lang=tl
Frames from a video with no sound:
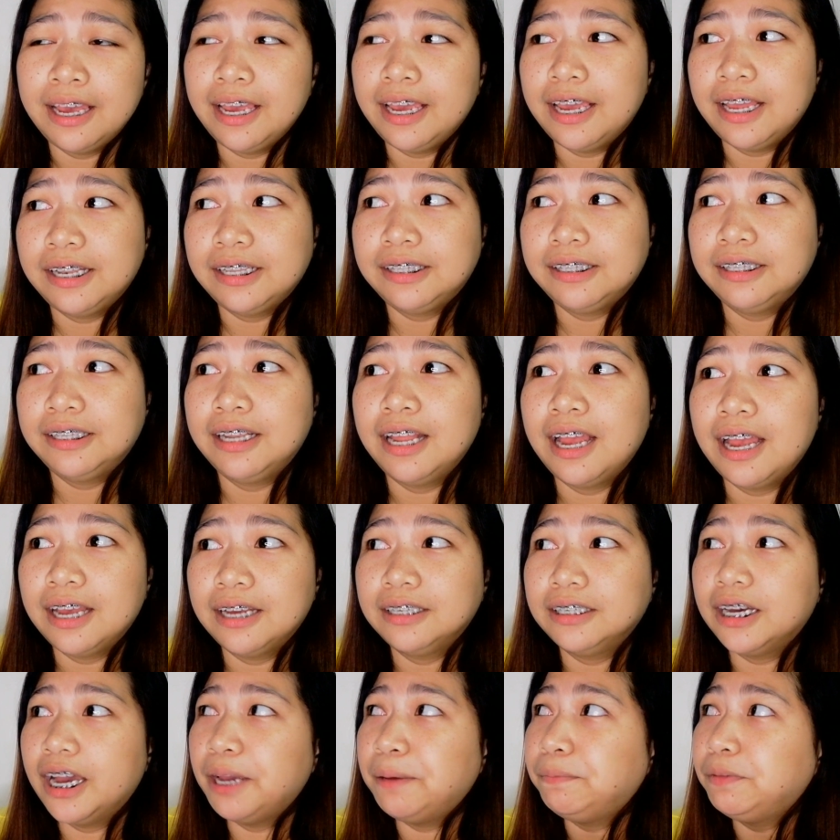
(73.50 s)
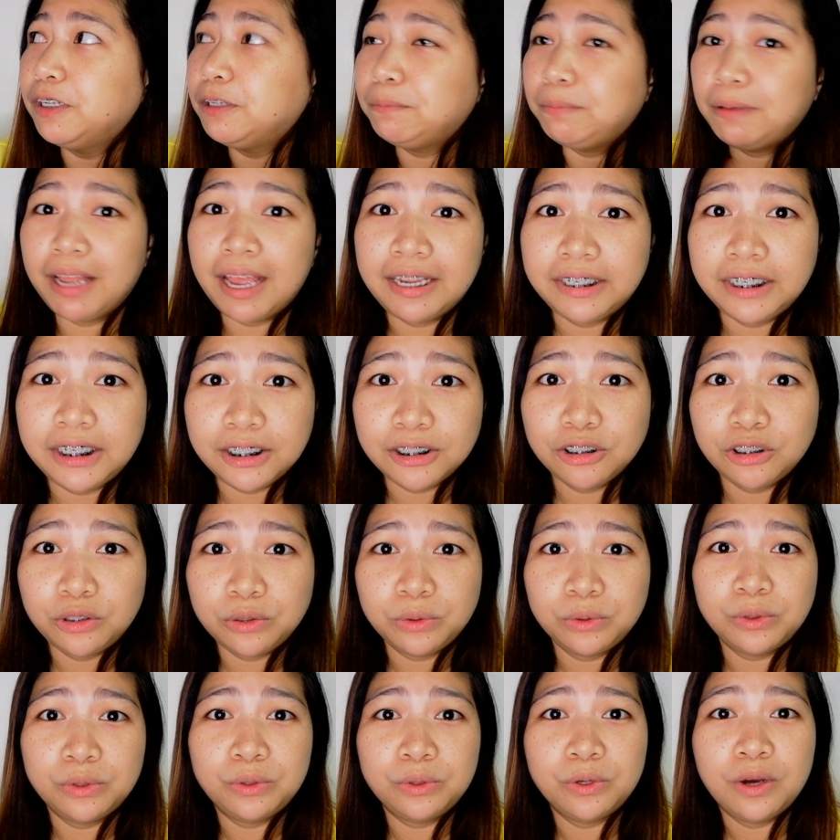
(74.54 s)
and I'm not planning
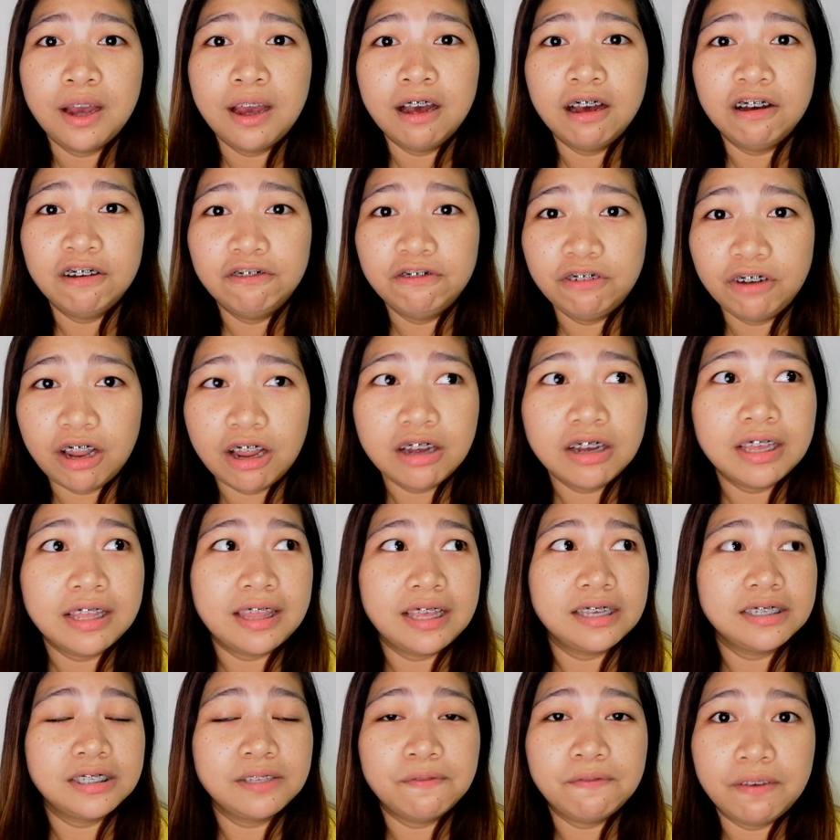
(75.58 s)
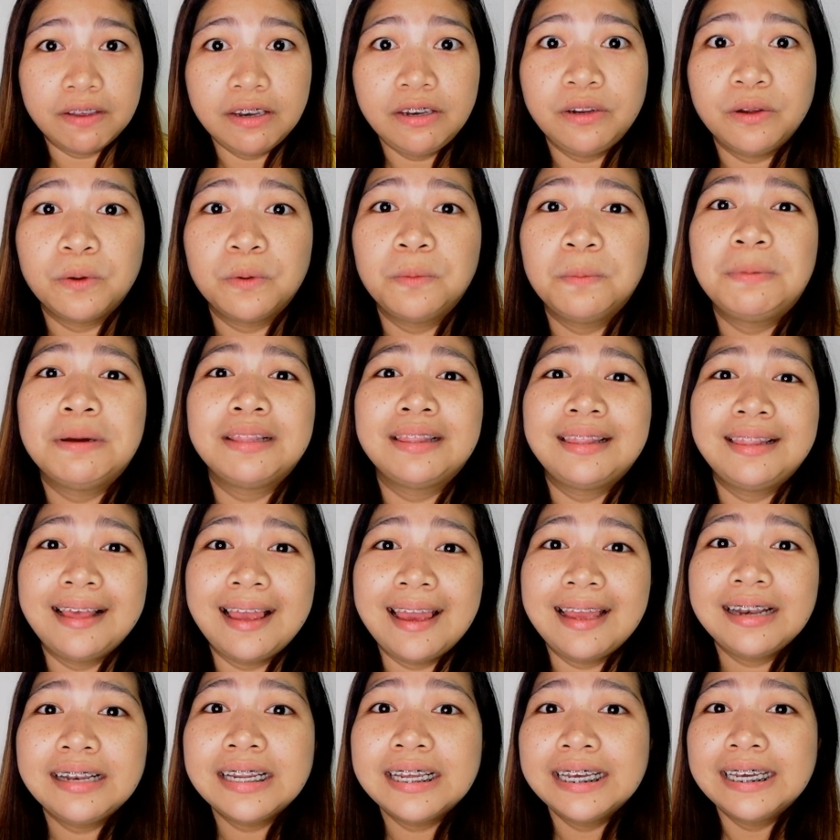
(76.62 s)
to vlog this video but
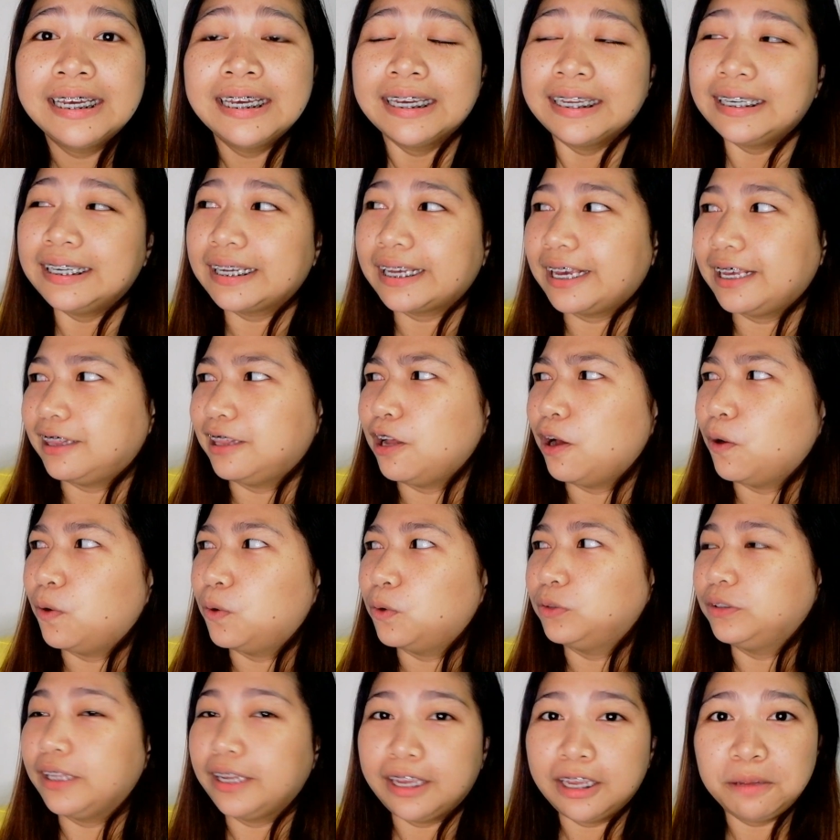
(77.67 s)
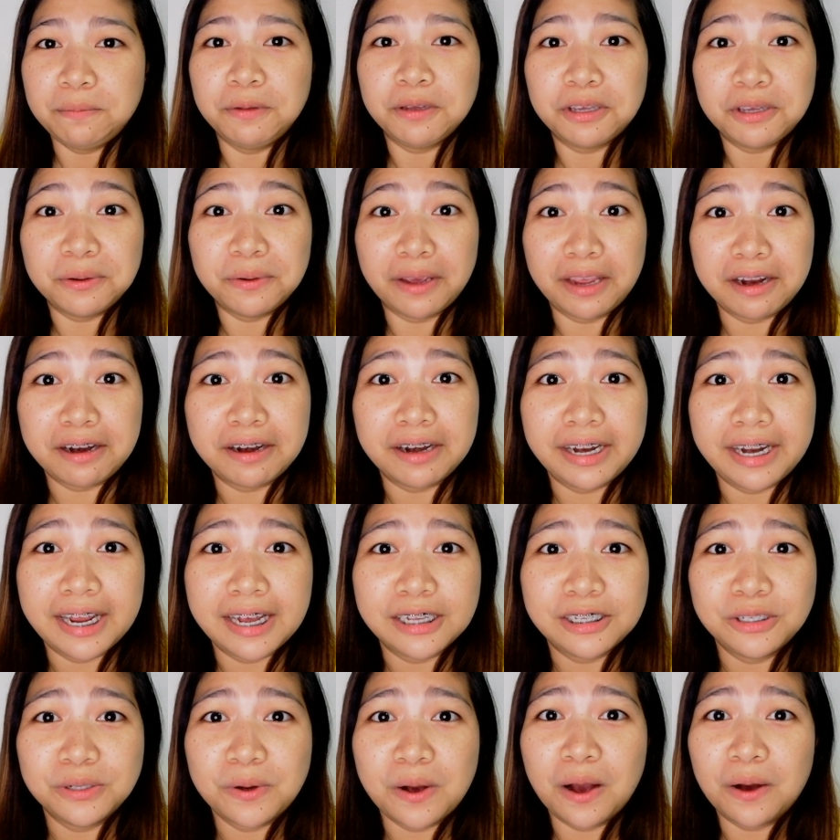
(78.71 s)
then nakita ko tahimik yung
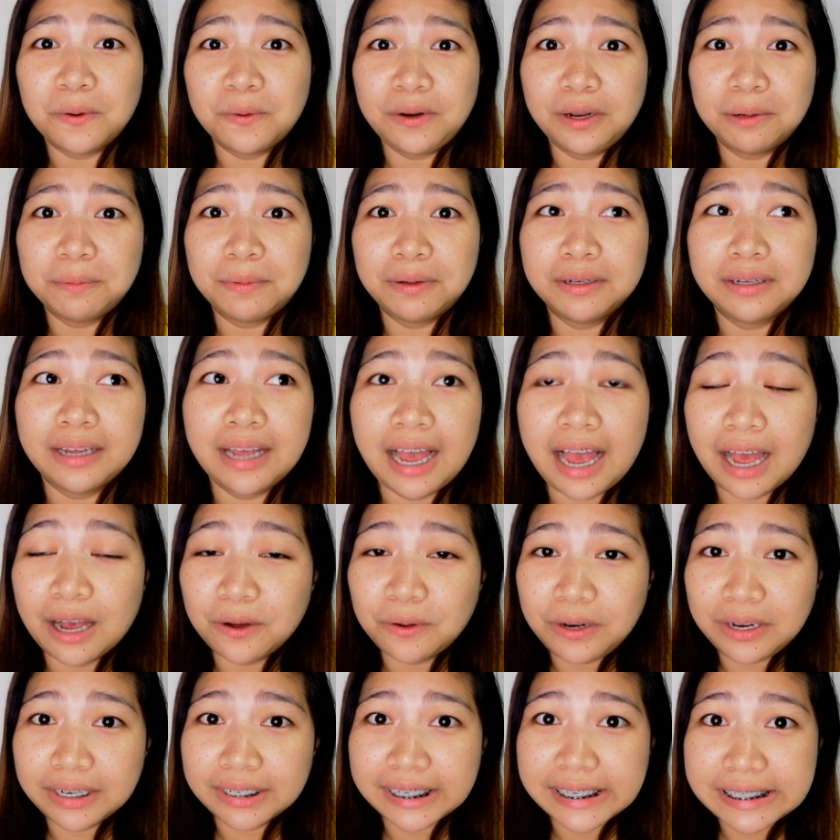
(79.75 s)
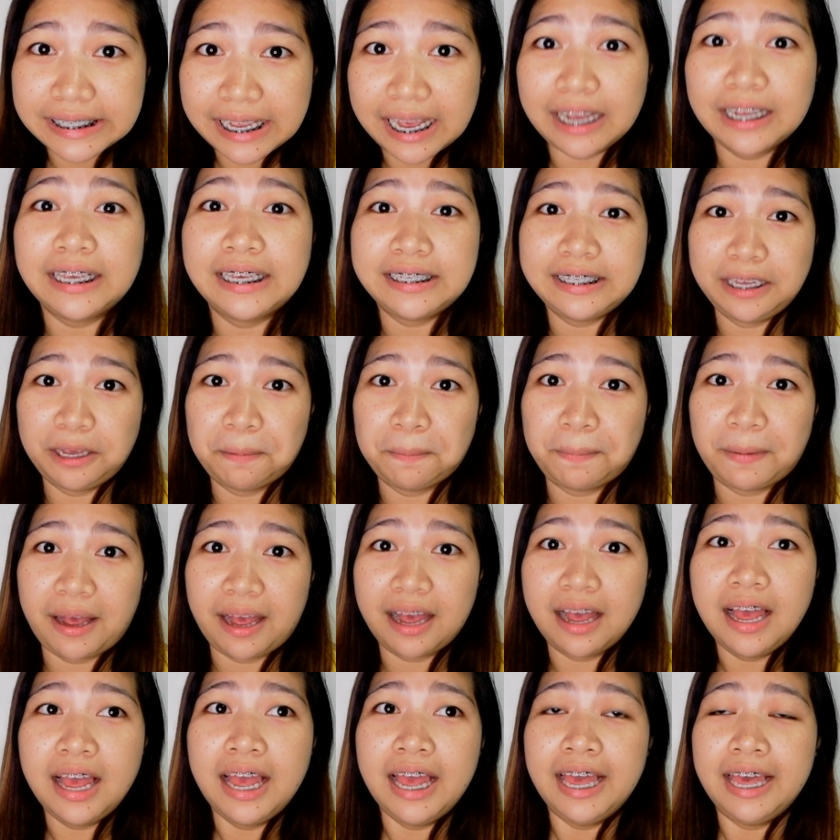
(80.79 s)
area so ako lang mag ako lang isang gising
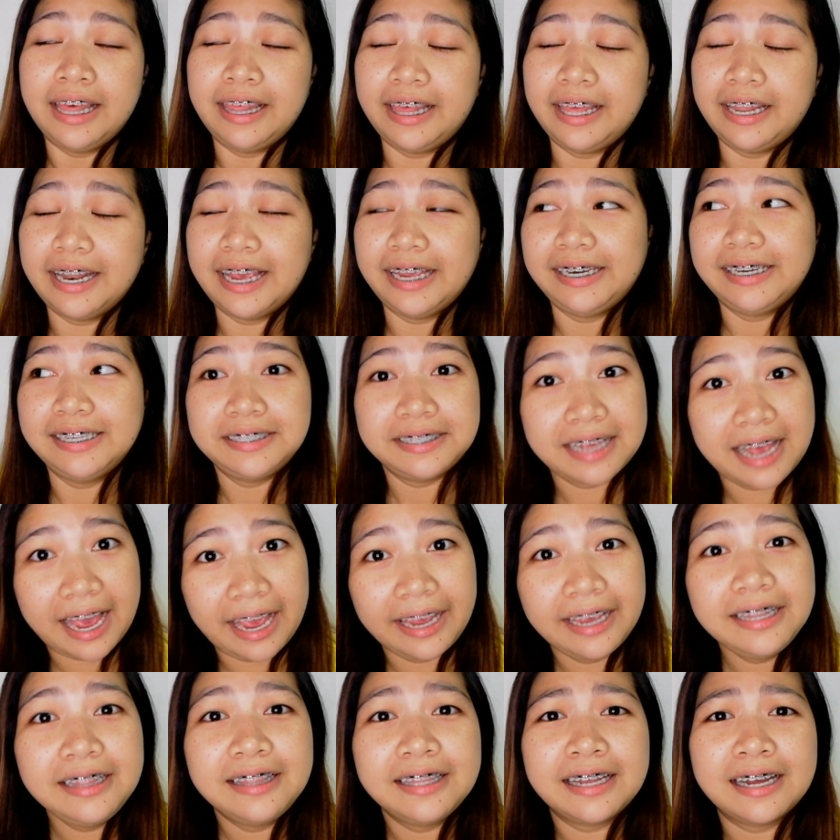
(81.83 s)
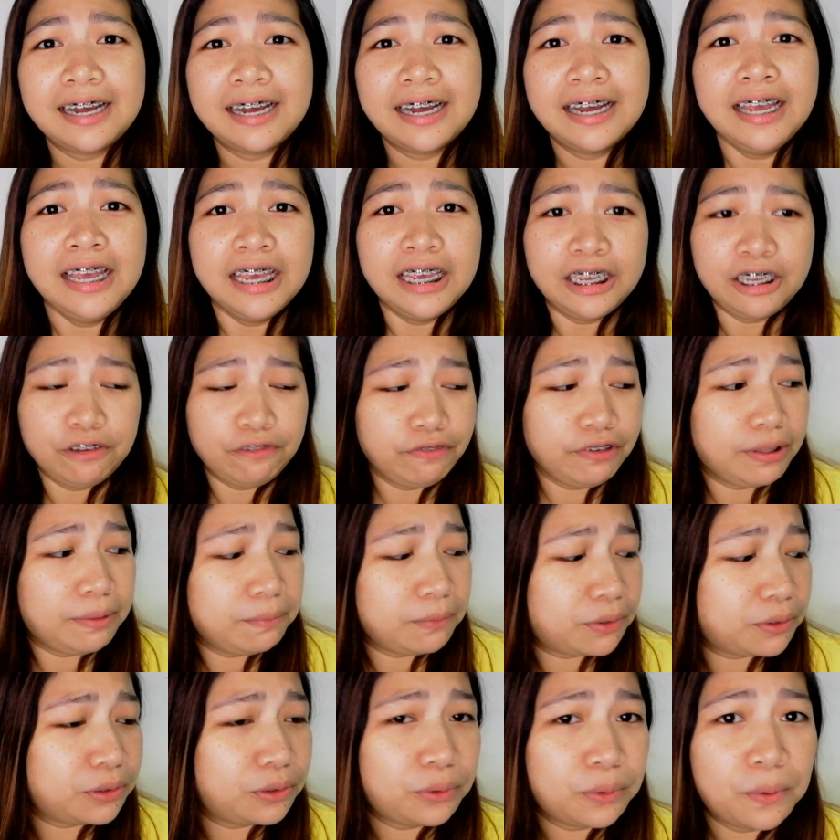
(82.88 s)
pa. Then I decide na
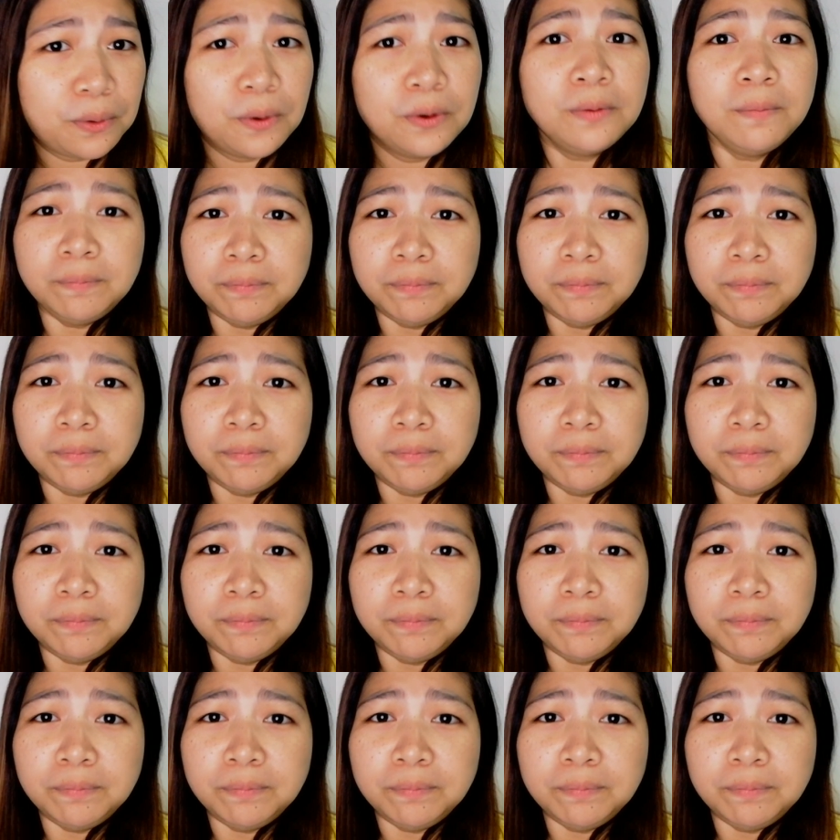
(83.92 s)
i-film ko to